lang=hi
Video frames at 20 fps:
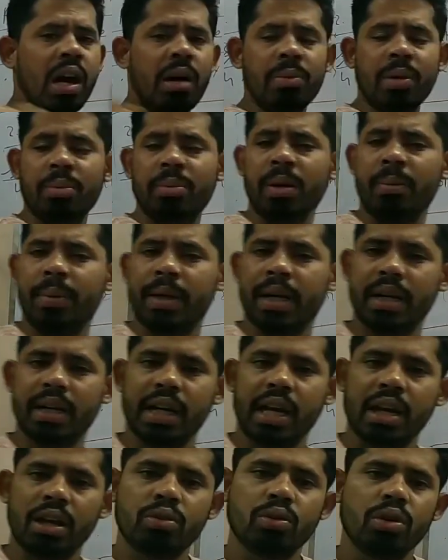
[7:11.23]
हम जब चैप्टर
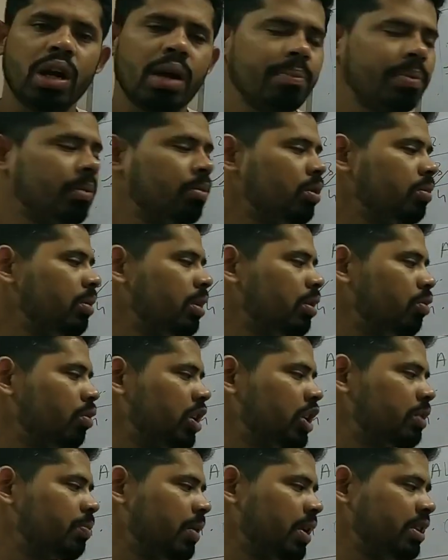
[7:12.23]
कराएंगे तो वहाँ पे हम लोग
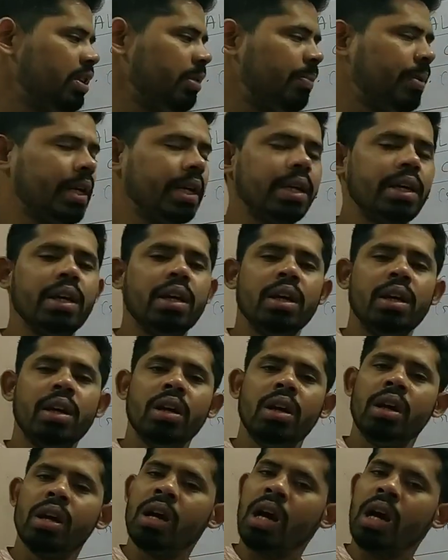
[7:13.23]
बिल्कुल एक्सप्लेन से पढ़ेंगे